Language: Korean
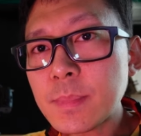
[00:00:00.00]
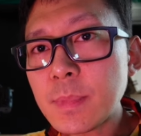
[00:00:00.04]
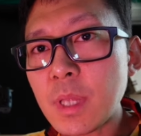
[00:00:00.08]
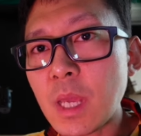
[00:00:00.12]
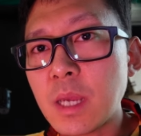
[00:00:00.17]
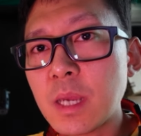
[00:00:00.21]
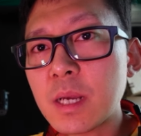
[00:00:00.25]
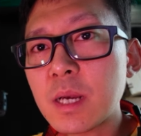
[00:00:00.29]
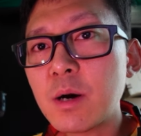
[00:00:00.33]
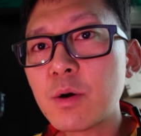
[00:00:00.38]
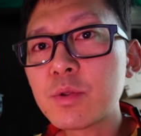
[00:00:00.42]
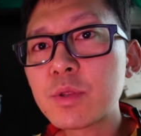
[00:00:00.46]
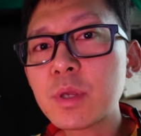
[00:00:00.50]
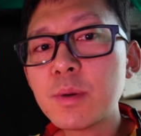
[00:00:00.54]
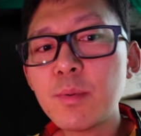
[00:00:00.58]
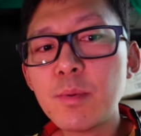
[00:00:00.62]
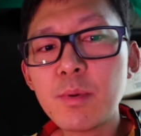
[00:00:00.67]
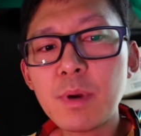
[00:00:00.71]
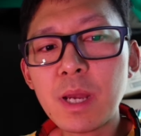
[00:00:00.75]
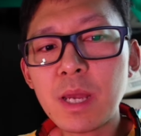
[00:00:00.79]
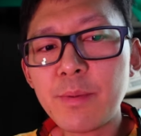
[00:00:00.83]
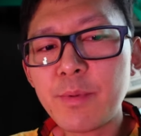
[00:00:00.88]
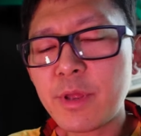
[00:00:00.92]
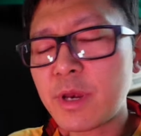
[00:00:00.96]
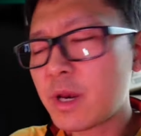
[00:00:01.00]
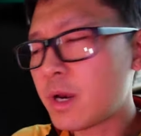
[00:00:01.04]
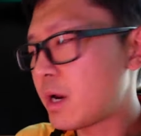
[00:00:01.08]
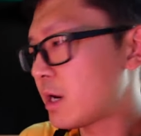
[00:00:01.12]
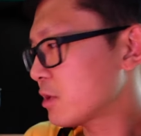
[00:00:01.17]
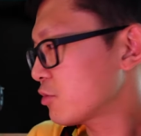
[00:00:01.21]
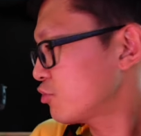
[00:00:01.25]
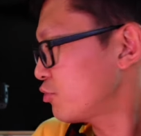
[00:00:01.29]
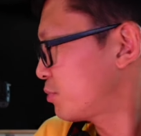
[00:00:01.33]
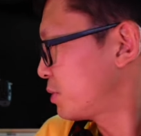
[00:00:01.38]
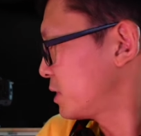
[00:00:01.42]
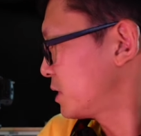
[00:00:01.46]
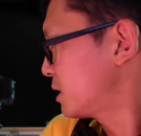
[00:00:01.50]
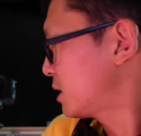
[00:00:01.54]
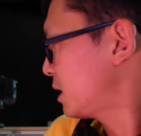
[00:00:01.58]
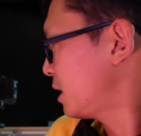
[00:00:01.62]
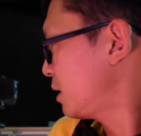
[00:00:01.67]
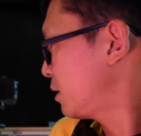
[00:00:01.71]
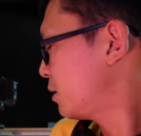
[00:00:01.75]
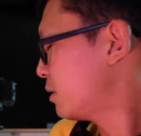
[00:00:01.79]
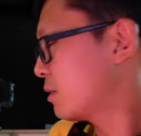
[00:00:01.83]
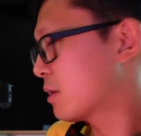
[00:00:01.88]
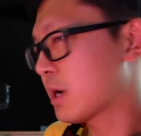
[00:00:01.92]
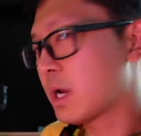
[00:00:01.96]
그러니까 어떻게 보면 카메라랑도
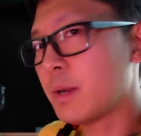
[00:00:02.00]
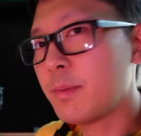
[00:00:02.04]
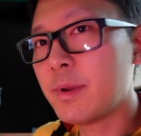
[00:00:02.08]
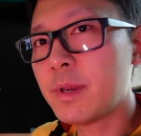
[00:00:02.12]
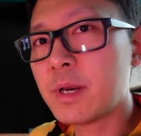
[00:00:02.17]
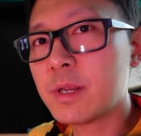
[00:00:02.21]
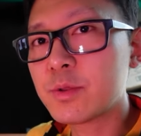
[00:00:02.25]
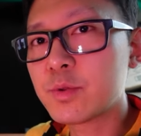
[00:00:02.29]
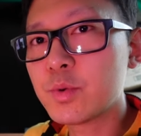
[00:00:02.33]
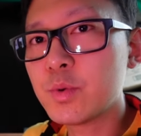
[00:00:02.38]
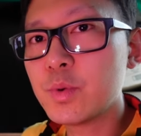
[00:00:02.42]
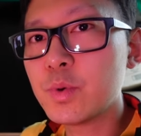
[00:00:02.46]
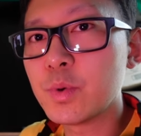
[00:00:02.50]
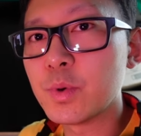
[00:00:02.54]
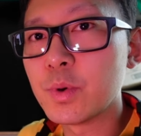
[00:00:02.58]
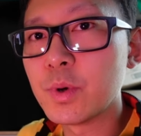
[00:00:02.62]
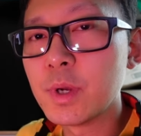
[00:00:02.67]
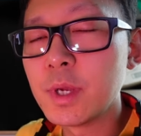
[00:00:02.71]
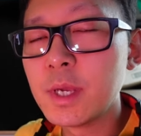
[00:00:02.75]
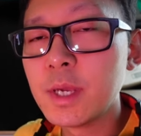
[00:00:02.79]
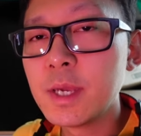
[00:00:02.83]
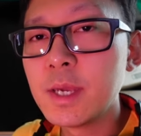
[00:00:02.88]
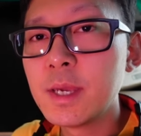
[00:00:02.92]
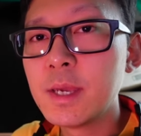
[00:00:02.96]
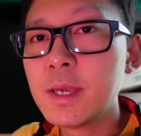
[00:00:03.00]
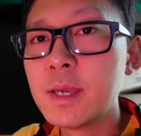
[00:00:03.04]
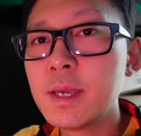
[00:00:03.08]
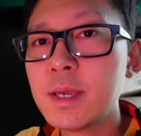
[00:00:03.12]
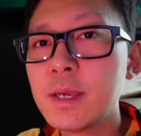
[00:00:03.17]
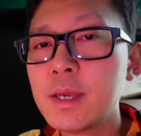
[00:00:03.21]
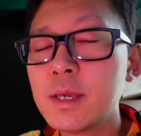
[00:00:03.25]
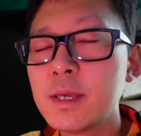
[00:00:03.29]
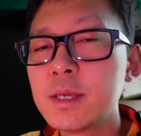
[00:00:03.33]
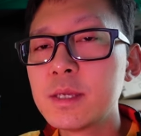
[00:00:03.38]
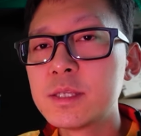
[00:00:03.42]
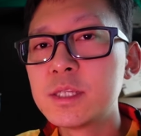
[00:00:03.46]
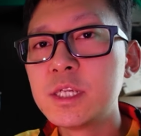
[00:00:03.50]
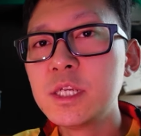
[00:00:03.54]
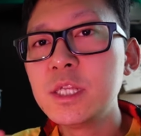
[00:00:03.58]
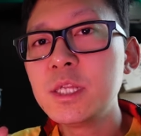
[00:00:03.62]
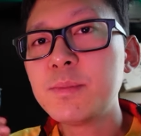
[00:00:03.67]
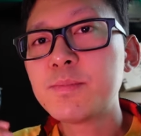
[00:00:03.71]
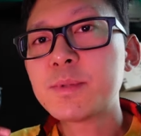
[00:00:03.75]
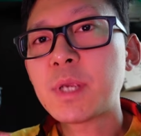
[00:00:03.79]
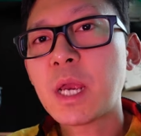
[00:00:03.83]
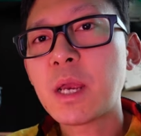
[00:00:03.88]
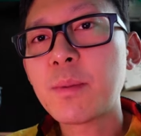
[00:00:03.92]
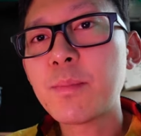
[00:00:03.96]
비슷해요 카메라도
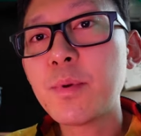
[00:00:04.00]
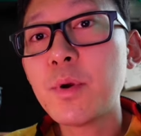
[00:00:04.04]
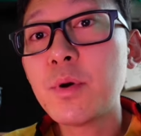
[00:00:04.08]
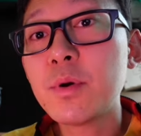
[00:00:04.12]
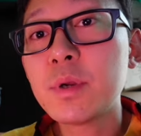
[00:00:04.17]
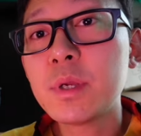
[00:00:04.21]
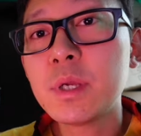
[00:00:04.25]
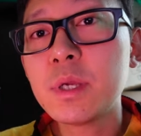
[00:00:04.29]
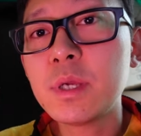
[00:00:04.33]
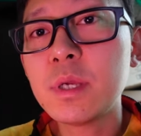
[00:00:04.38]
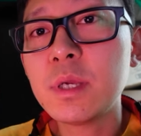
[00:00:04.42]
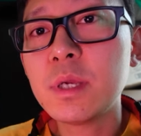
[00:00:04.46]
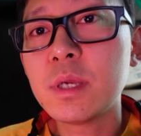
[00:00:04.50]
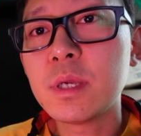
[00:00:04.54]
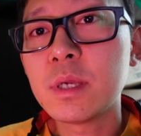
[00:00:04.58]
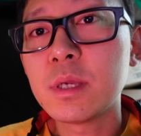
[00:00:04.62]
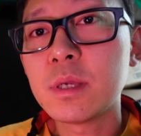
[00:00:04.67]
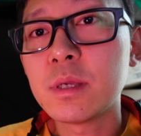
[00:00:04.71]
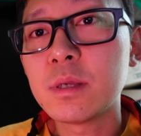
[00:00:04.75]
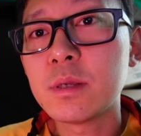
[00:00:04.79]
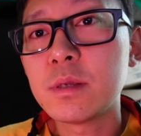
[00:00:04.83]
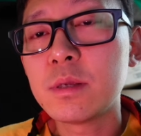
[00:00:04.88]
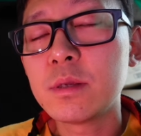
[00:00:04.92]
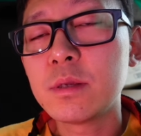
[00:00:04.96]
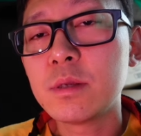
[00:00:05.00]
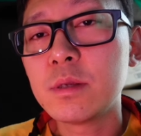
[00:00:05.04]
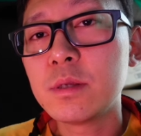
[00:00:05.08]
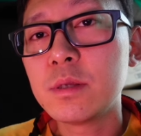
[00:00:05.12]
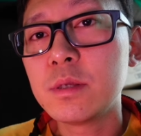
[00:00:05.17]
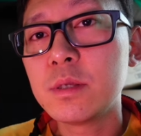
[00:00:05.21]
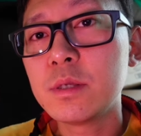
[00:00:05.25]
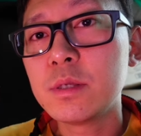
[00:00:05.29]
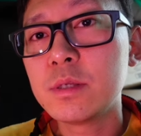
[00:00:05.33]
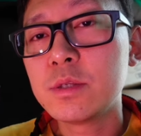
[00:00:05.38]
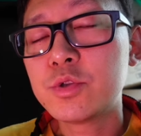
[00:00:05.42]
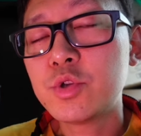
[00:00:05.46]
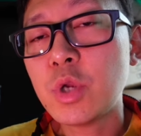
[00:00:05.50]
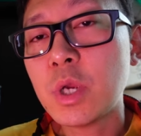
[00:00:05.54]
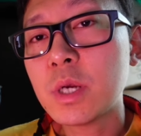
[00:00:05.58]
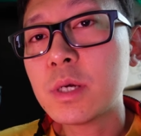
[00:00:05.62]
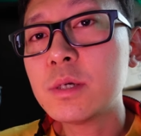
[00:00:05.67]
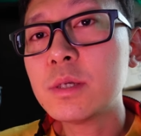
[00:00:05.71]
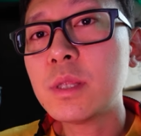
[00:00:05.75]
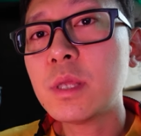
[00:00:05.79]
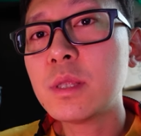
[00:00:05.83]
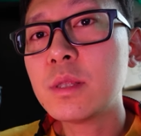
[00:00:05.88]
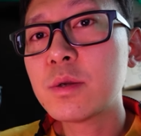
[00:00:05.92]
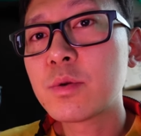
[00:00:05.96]
진입 장벽이
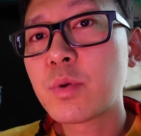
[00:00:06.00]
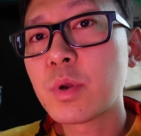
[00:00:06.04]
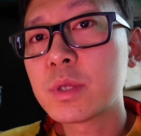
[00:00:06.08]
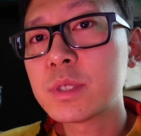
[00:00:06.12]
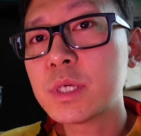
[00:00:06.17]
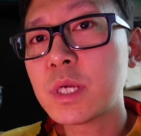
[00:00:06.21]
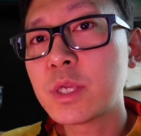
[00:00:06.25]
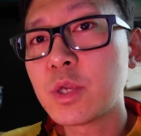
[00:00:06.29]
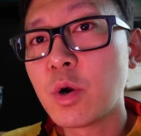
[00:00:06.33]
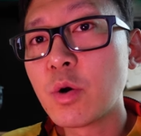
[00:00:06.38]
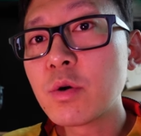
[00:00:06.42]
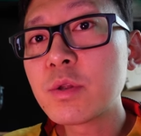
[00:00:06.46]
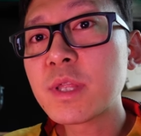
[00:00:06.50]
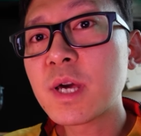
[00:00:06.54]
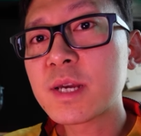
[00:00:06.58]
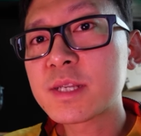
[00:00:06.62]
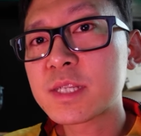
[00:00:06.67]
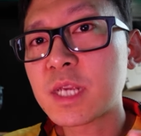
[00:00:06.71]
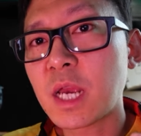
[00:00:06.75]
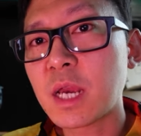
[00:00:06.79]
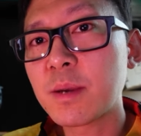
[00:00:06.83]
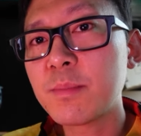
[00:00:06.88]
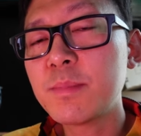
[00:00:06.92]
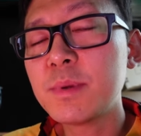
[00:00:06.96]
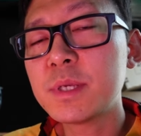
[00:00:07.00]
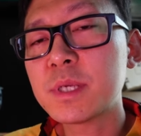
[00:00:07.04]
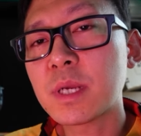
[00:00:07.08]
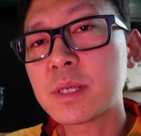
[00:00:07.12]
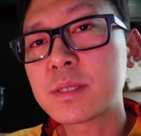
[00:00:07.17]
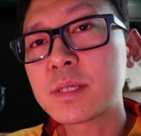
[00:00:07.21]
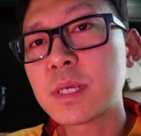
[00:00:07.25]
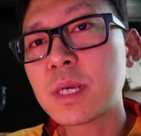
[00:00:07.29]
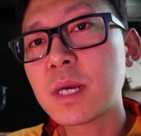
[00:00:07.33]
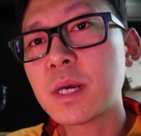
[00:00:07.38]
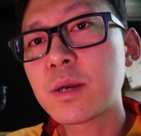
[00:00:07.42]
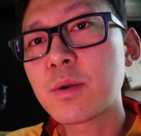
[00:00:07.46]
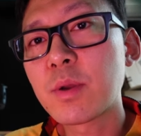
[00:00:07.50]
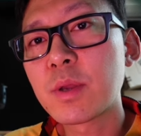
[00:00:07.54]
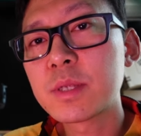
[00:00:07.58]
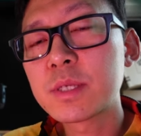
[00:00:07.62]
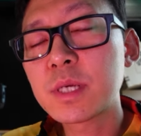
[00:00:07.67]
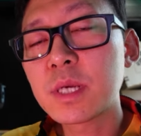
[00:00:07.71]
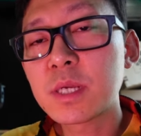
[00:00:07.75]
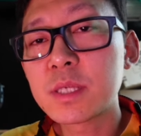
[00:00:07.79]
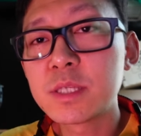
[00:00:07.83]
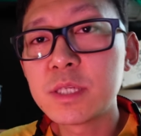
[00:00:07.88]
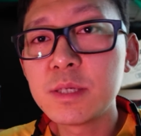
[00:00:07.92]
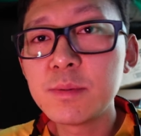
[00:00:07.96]
최근에는 굉장히 영상 장비 자체가
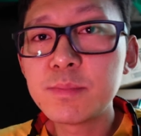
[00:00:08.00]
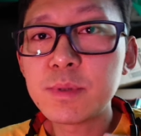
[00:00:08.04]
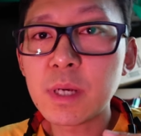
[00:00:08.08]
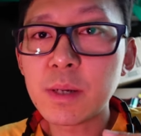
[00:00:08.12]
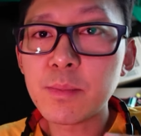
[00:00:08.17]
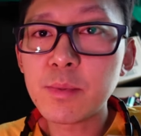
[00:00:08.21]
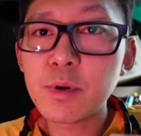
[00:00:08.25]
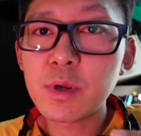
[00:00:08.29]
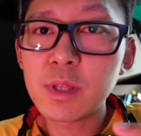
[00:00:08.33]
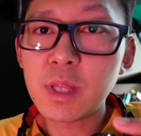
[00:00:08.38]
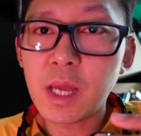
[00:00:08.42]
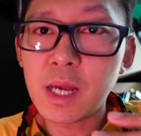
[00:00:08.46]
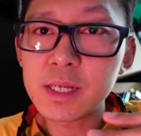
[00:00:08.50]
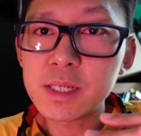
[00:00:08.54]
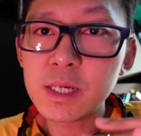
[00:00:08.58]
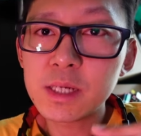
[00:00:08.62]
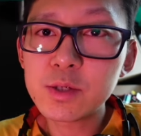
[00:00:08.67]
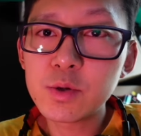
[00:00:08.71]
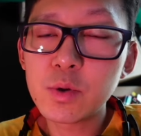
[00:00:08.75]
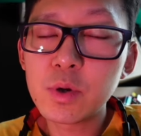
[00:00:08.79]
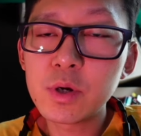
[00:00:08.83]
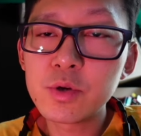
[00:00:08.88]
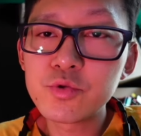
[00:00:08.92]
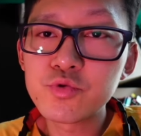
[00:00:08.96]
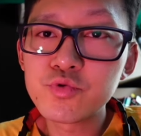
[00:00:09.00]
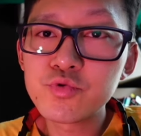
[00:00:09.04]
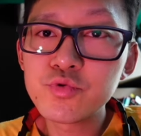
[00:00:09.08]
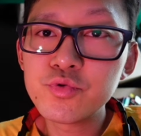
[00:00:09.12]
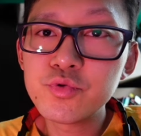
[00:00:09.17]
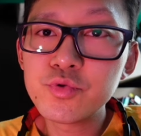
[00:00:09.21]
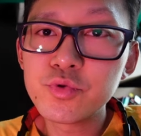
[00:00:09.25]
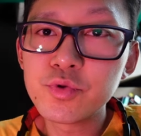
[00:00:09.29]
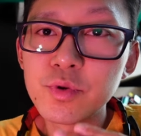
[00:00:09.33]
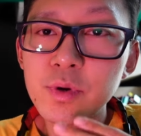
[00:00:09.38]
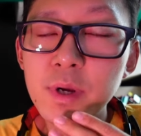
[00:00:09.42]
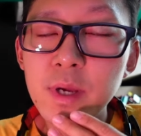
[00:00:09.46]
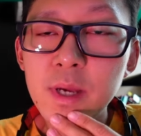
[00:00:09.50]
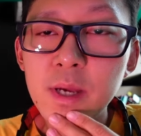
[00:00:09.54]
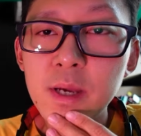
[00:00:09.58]
굉장히 진입 장벽이 낮아져가지고